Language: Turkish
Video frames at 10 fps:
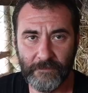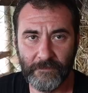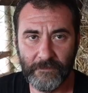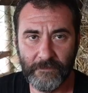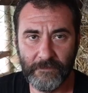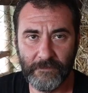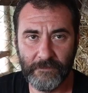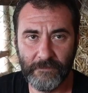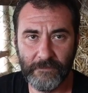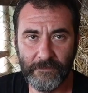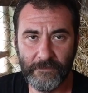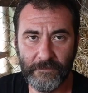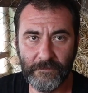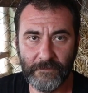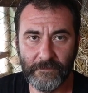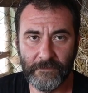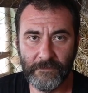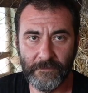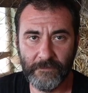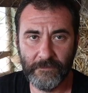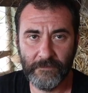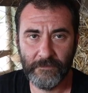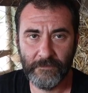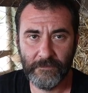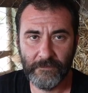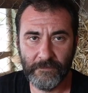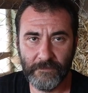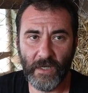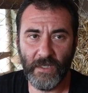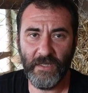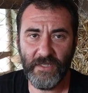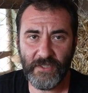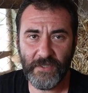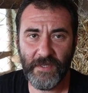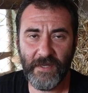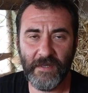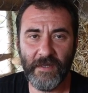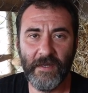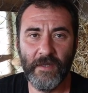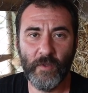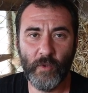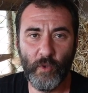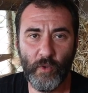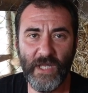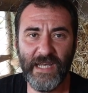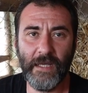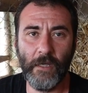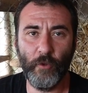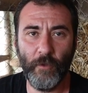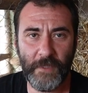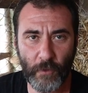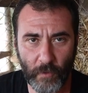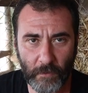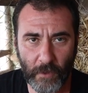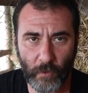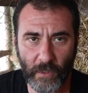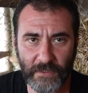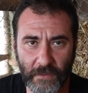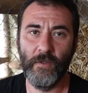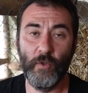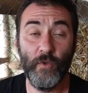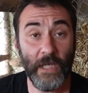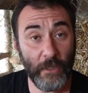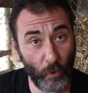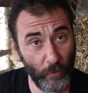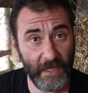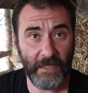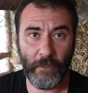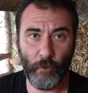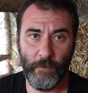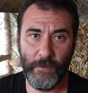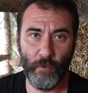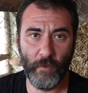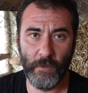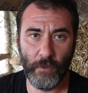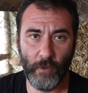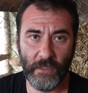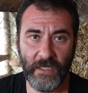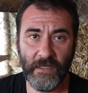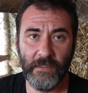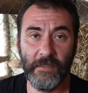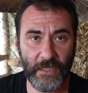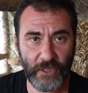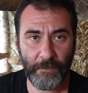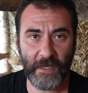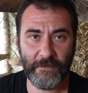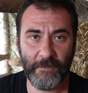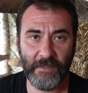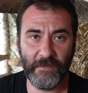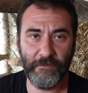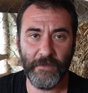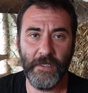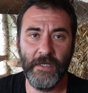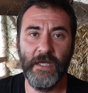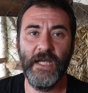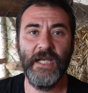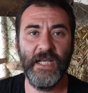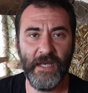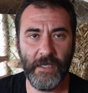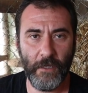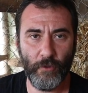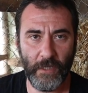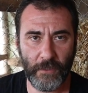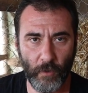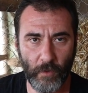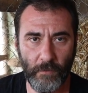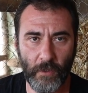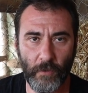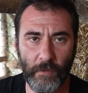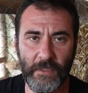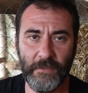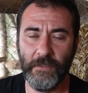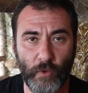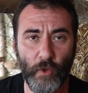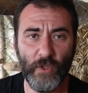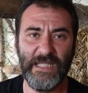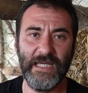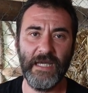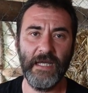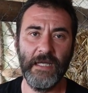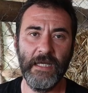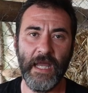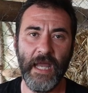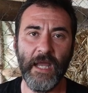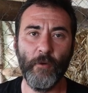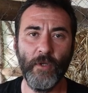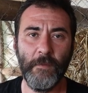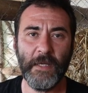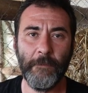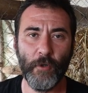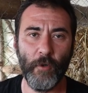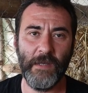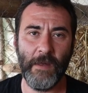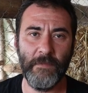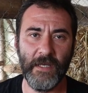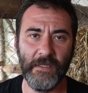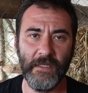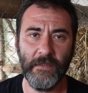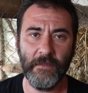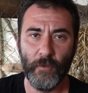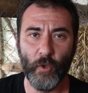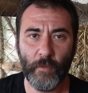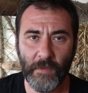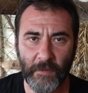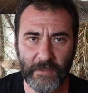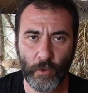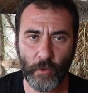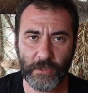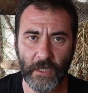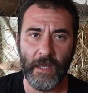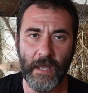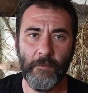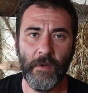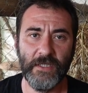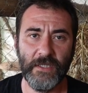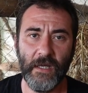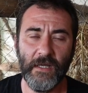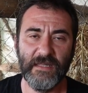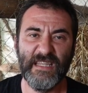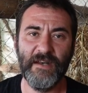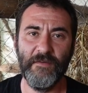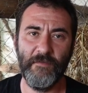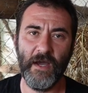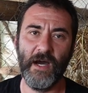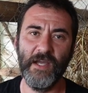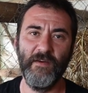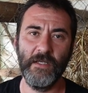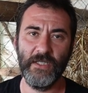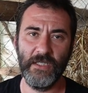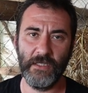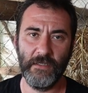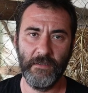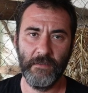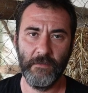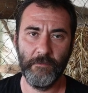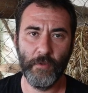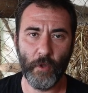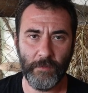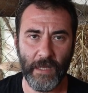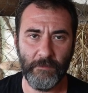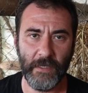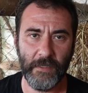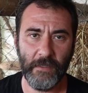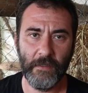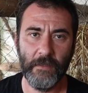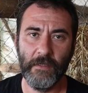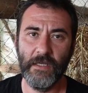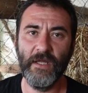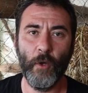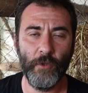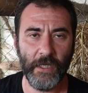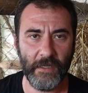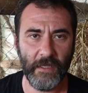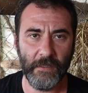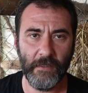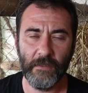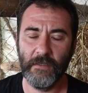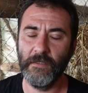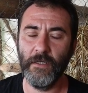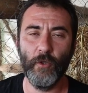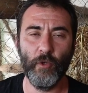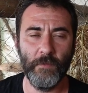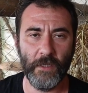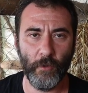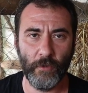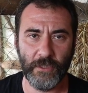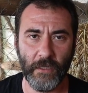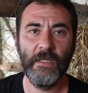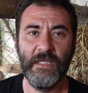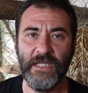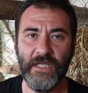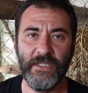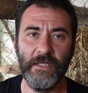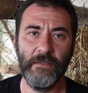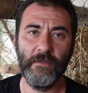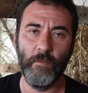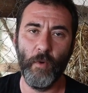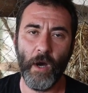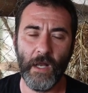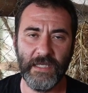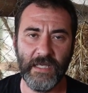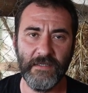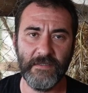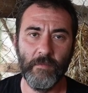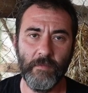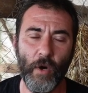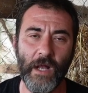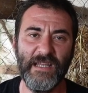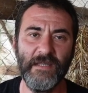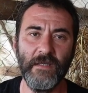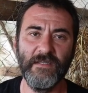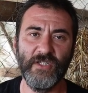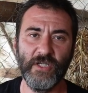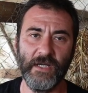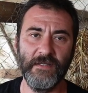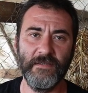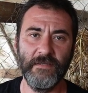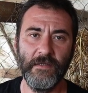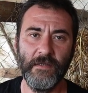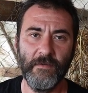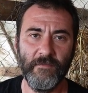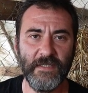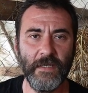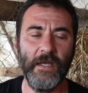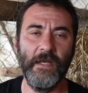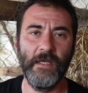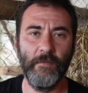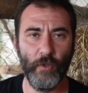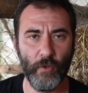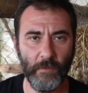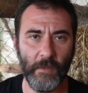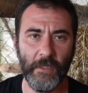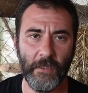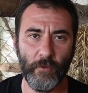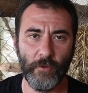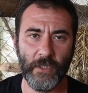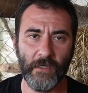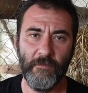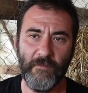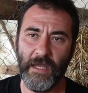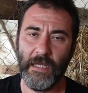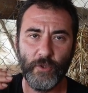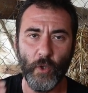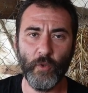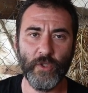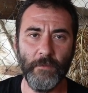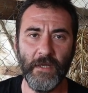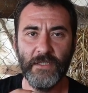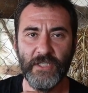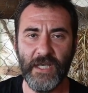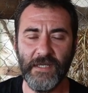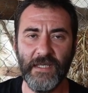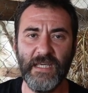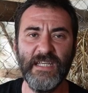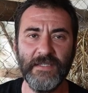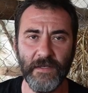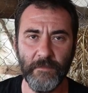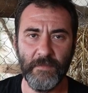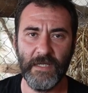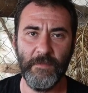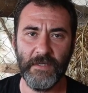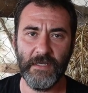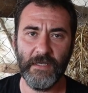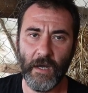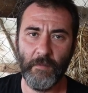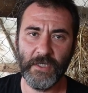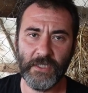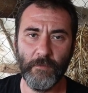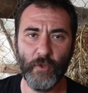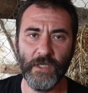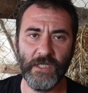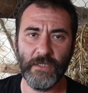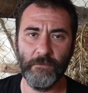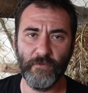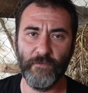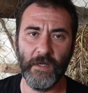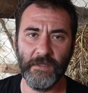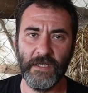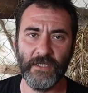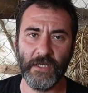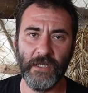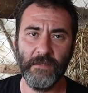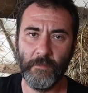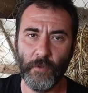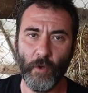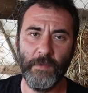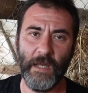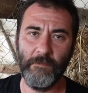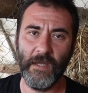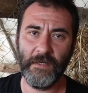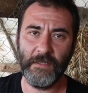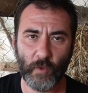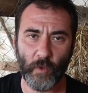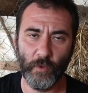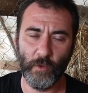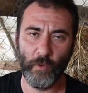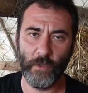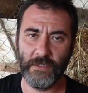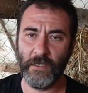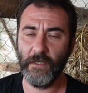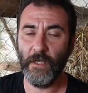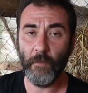Kanalın içinde olacak konu başlıklarını biraz özetler misin? Kanalın içinde gündelik ekonomi yorumları olacak, gündelik olmayan ekonomi yorumları olacak, geniş perspektifli, ileriye yönelik yorumlar olabilir. Türkiye ekonomik problemlerinin yorumlaması olacak. En başta tarım ve hayvancılık problemleri, ya da önerileri ya da yorumları olacak. Niçin bu haldeyiz? Bu halden nasıl çıkarız? vesaire gibi yorumlamalar olacak ve çoğu zaman şehirdeki insanın bilmediği ama işte burada işin mutfağında yaşanan problemler konuluyor olacak.